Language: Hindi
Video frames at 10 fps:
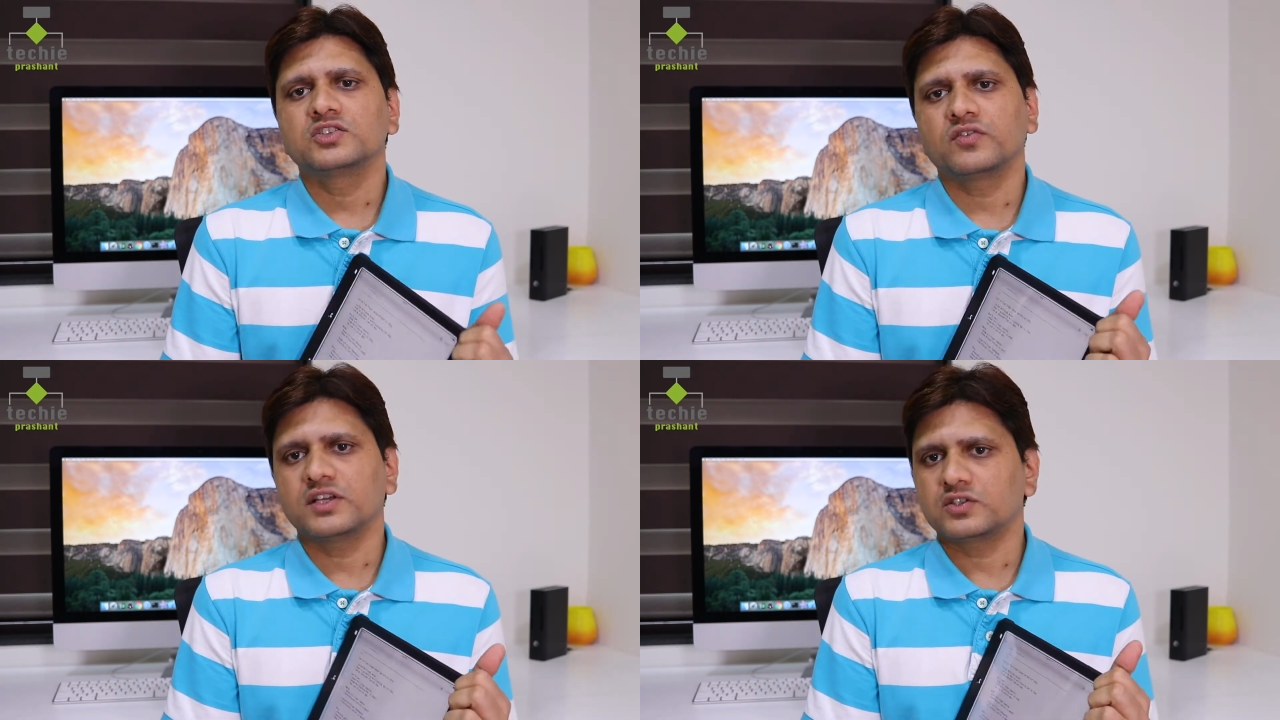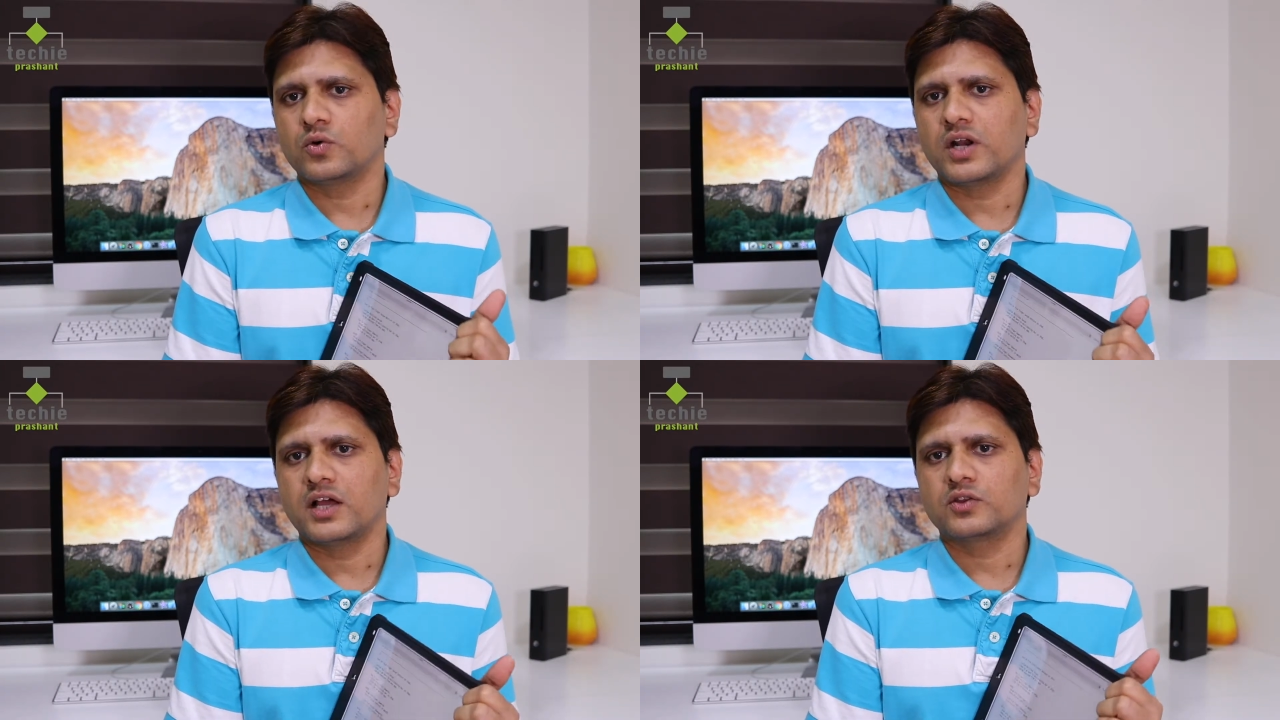स्विच
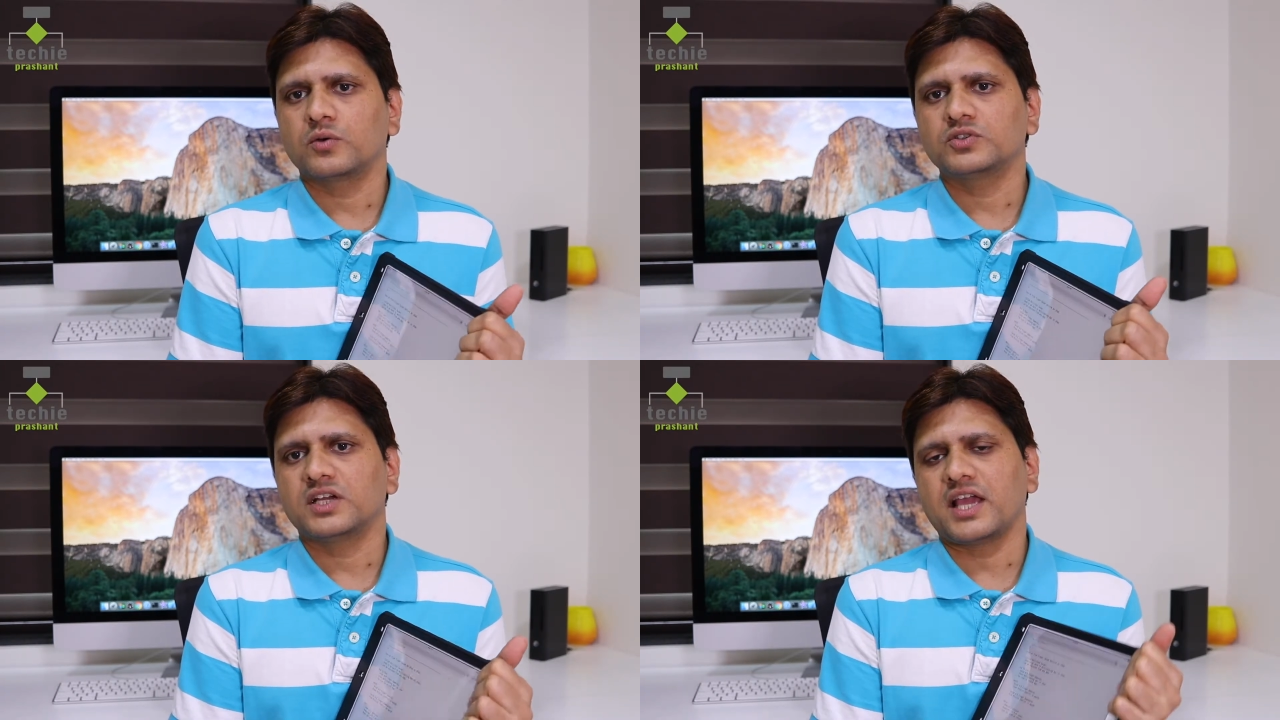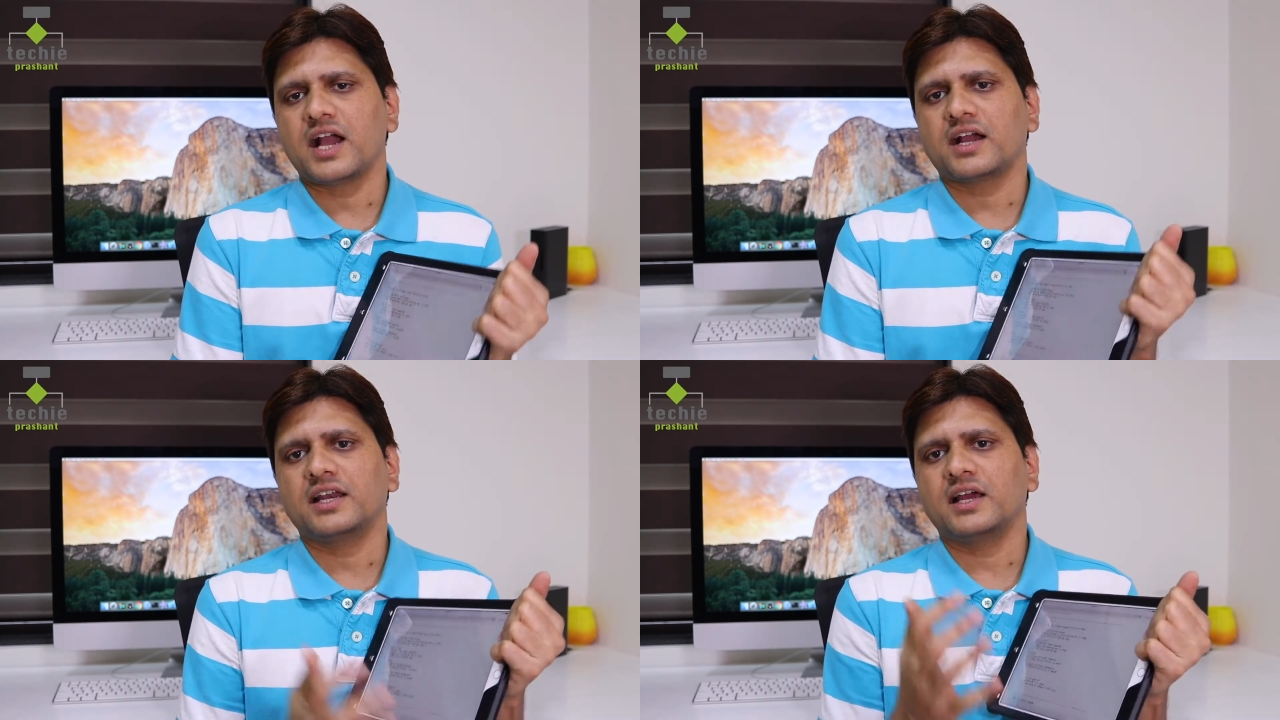होना है तो मुझे क्या
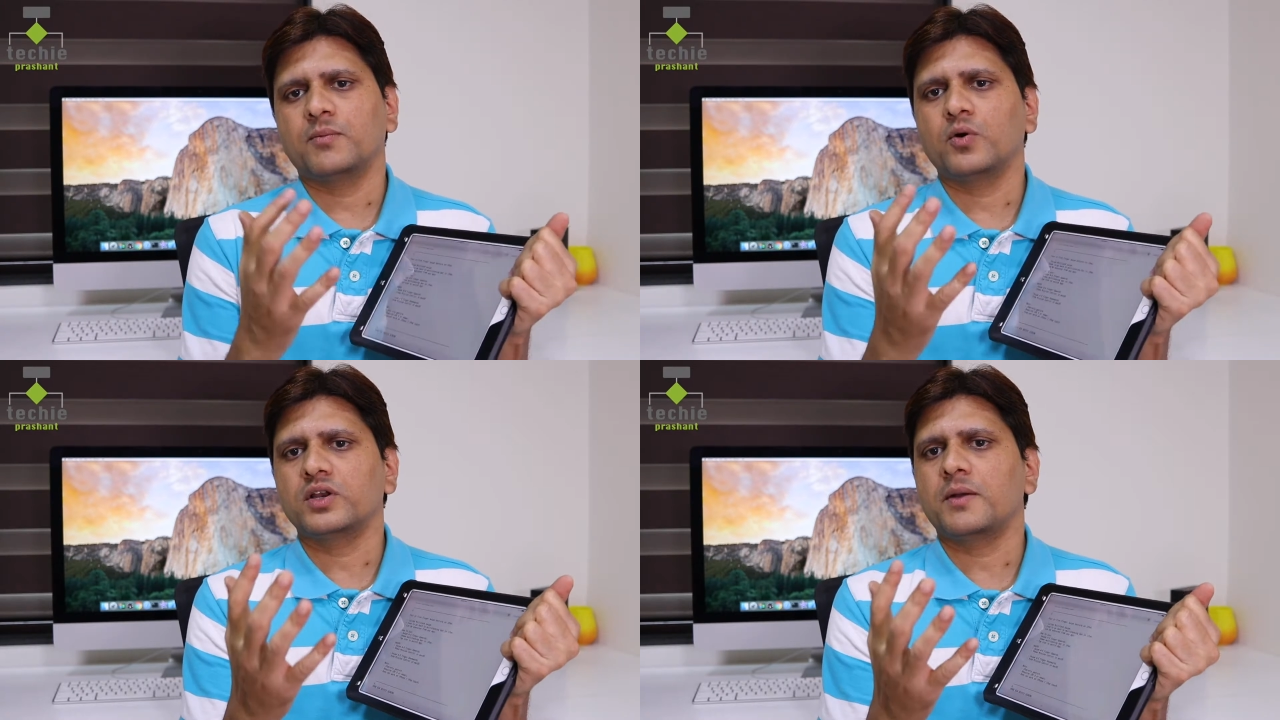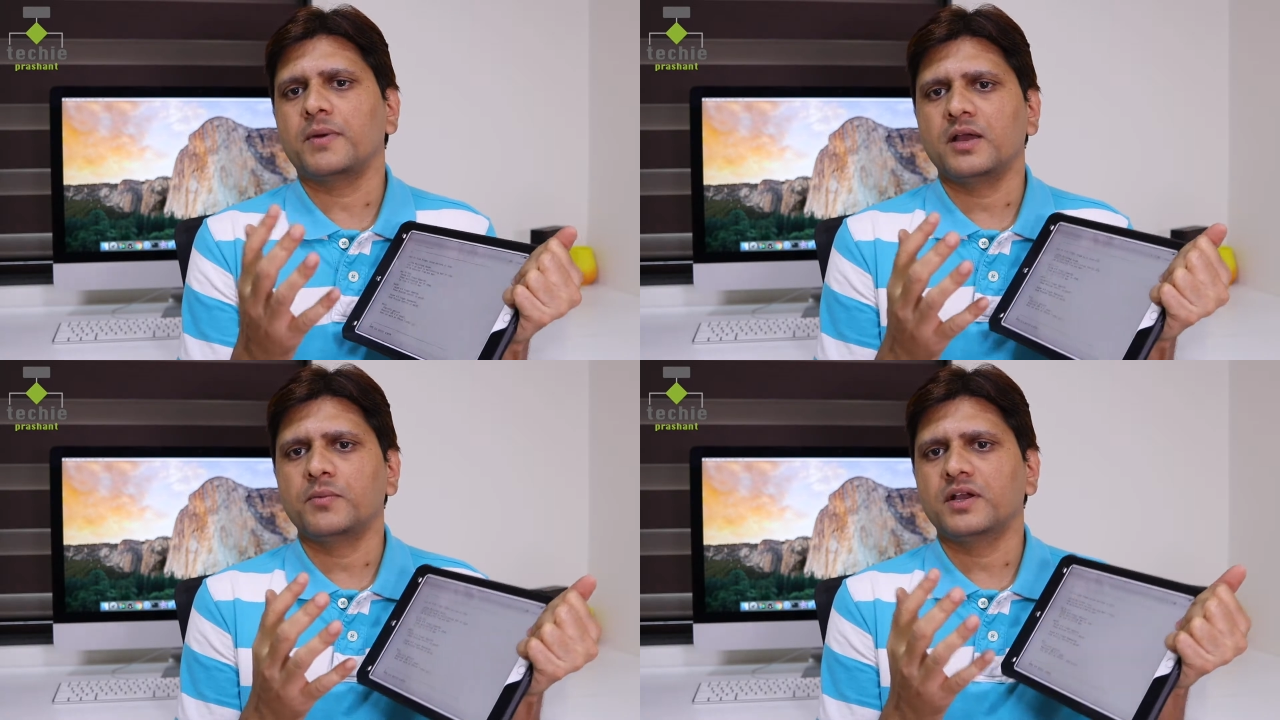करना है फोर या
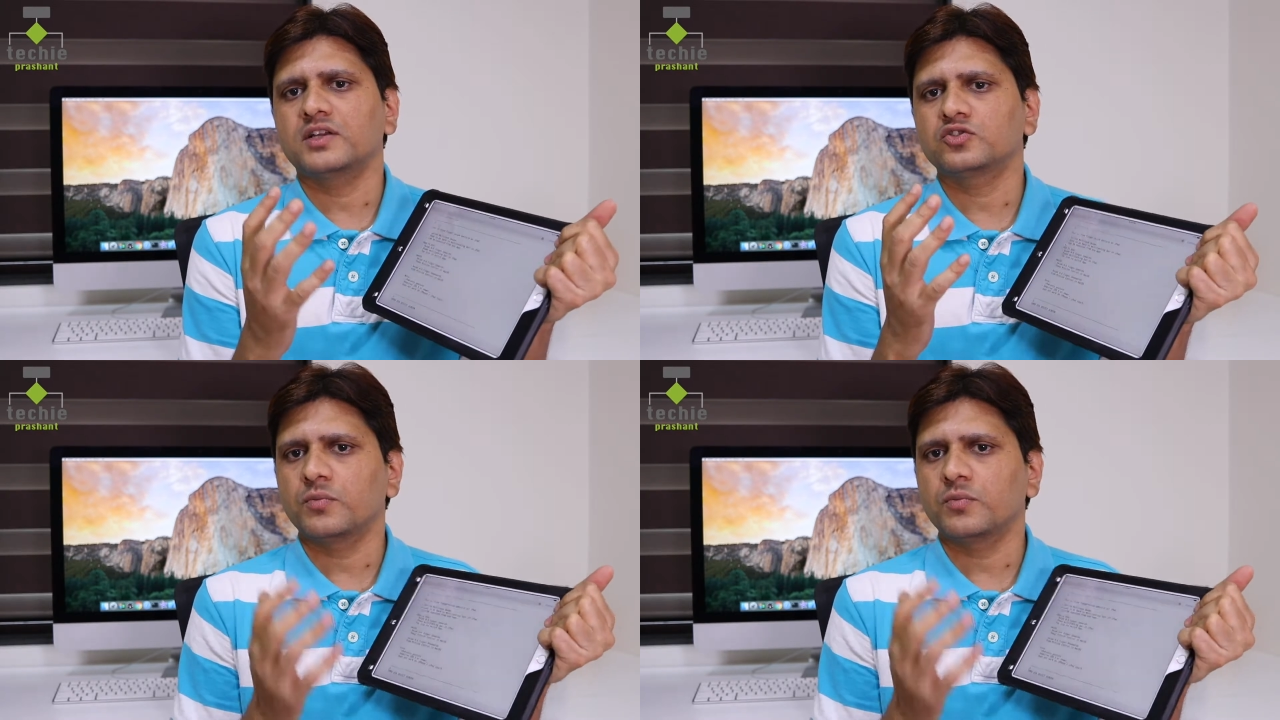फाइव फिंगर